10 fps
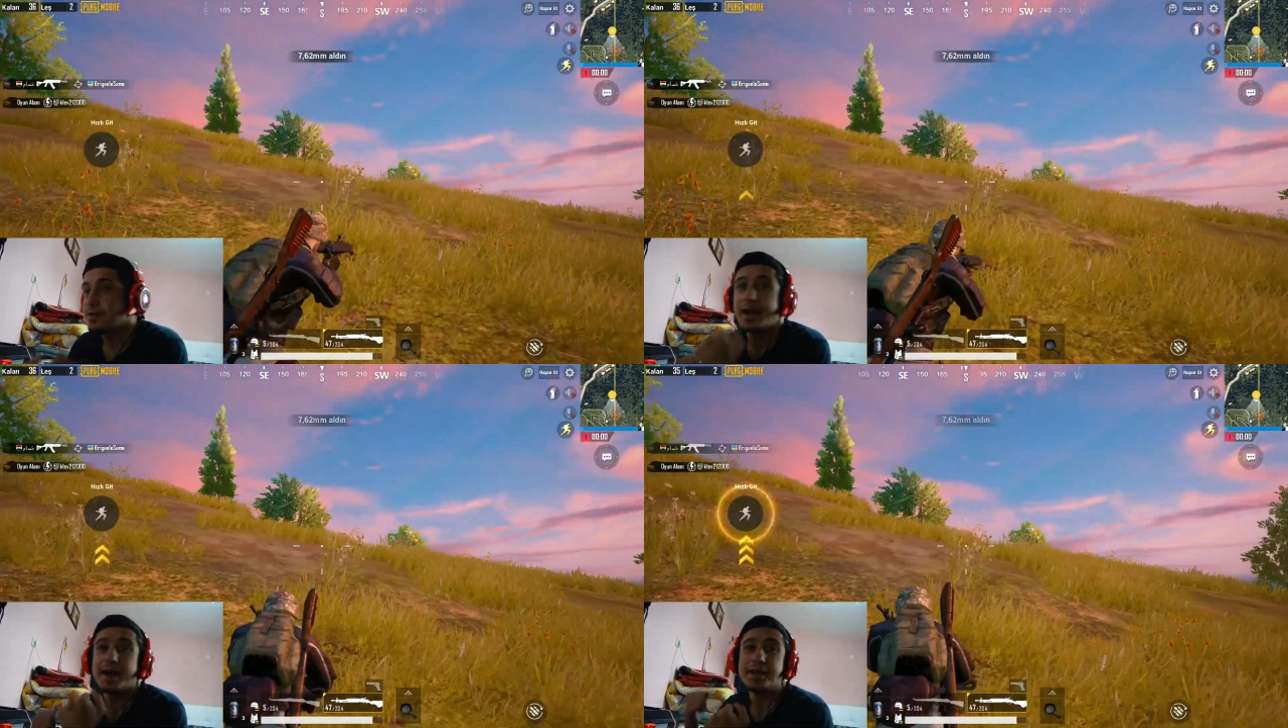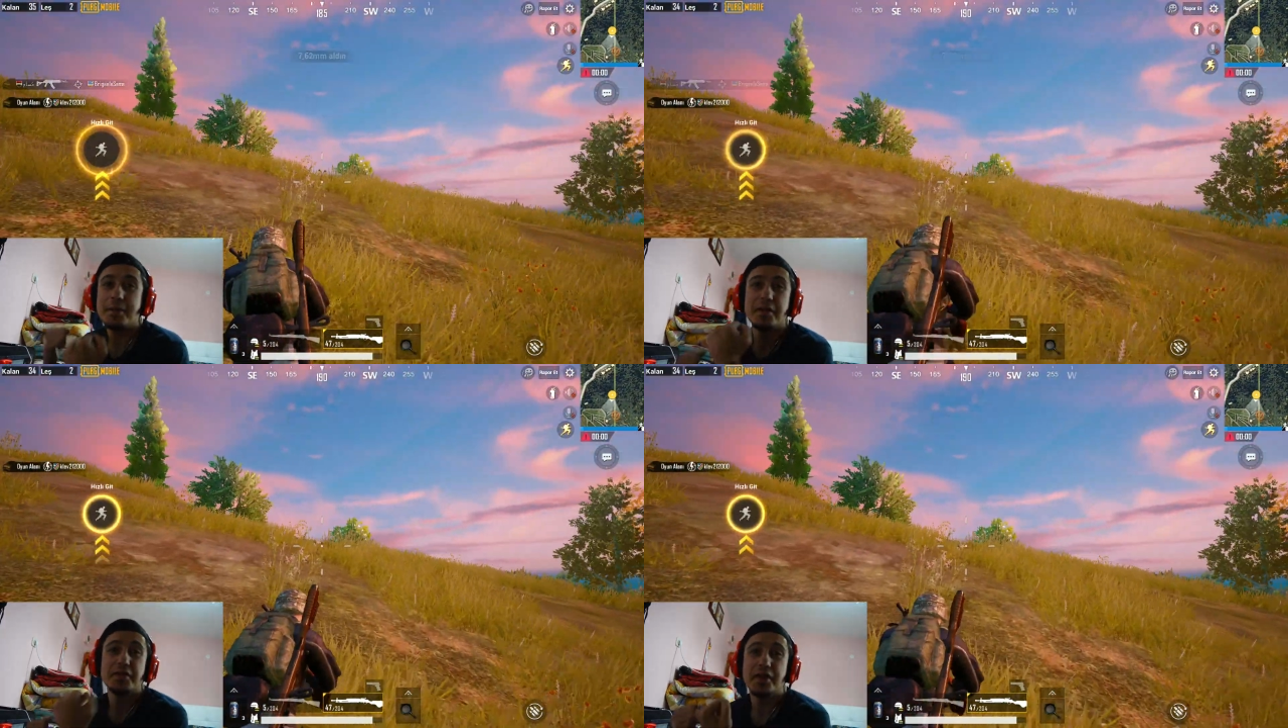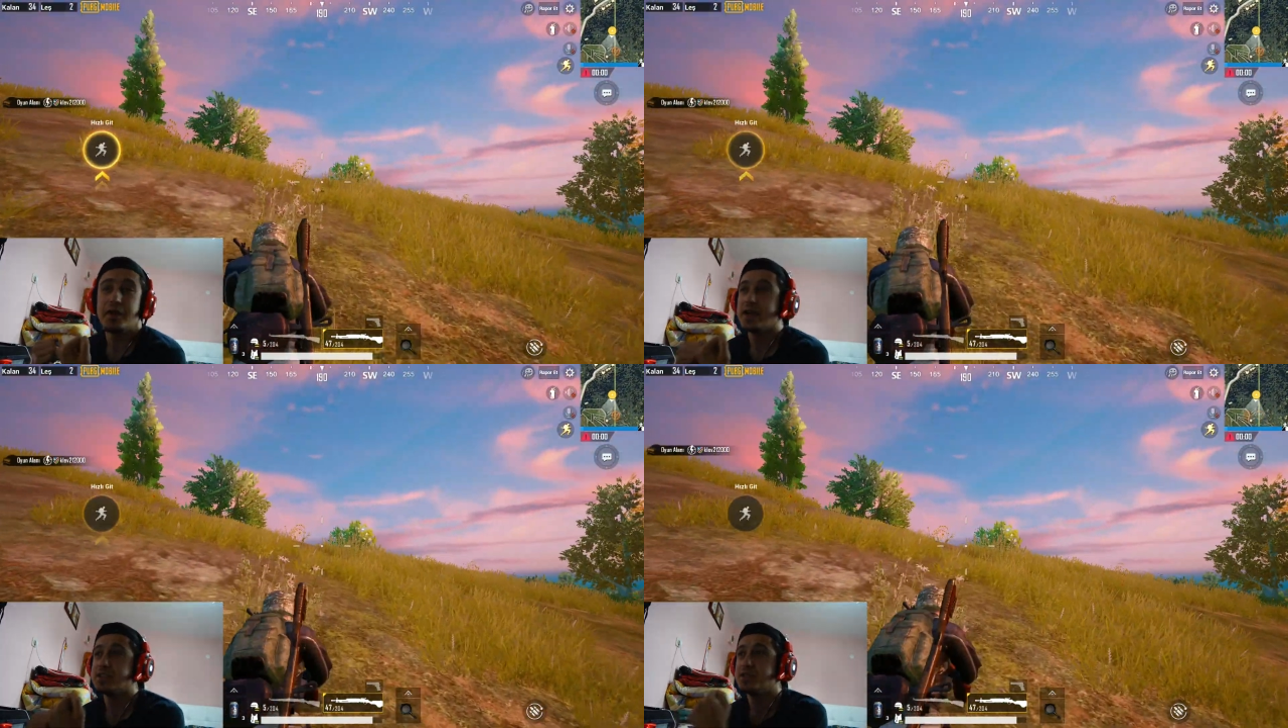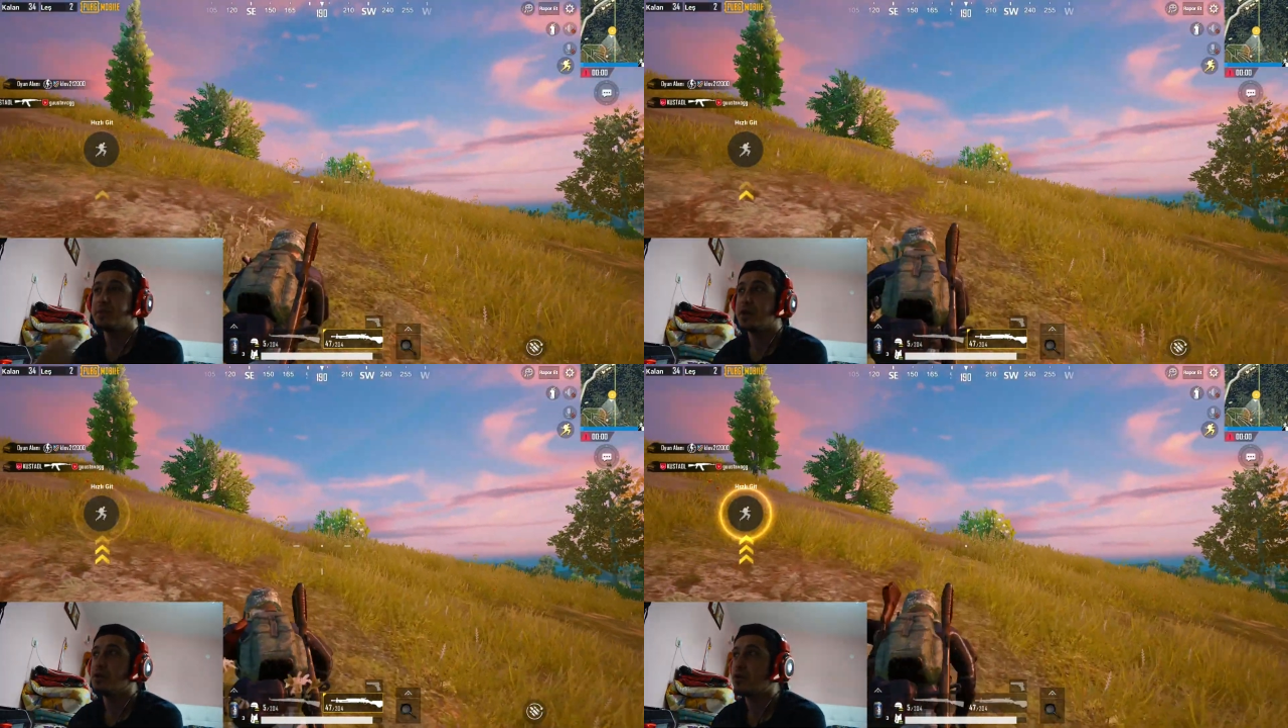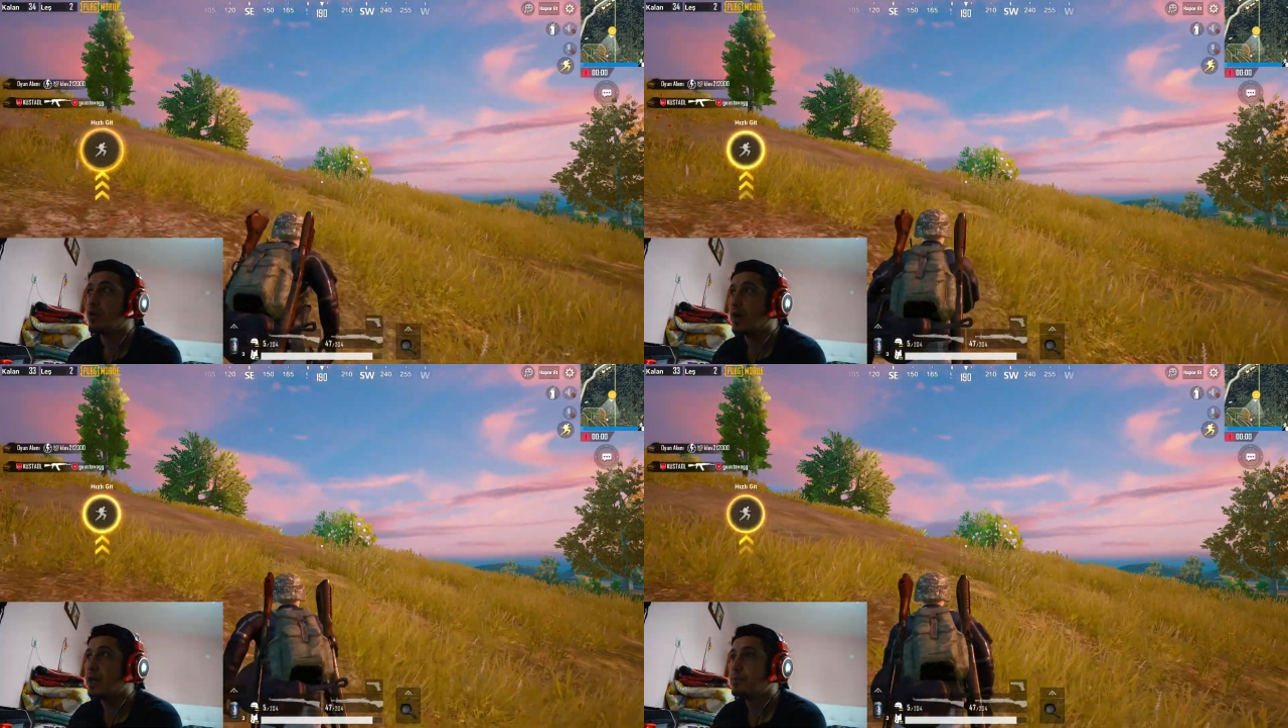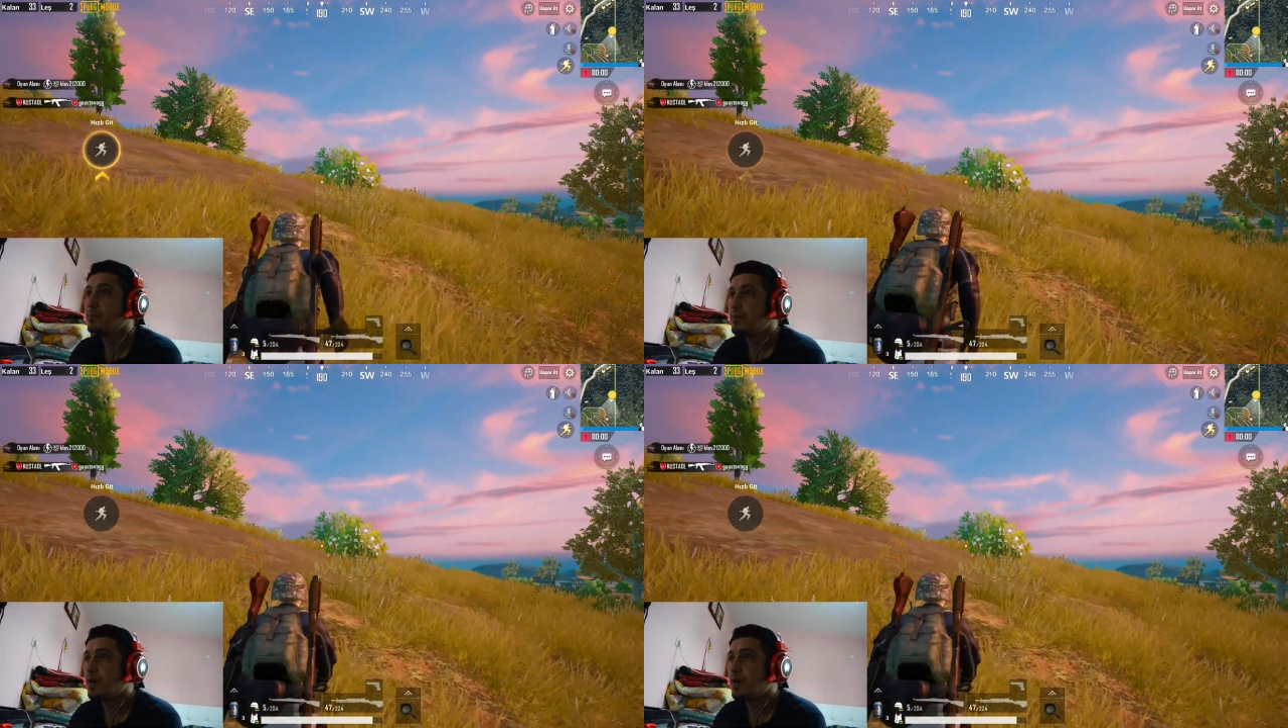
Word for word: Adam benden kaçıyor ben onu kovalayayım.